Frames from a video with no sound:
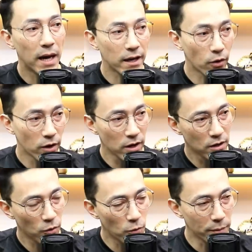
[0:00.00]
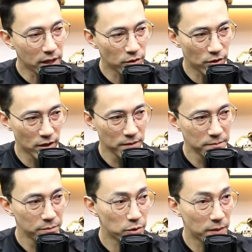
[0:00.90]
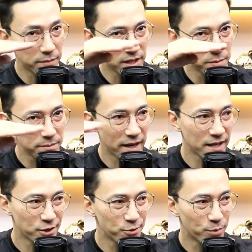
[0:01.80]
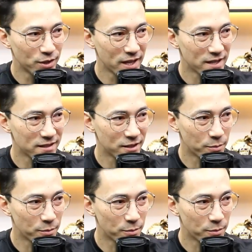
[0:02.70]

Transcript: maior ou menor para uma mesma média de potência.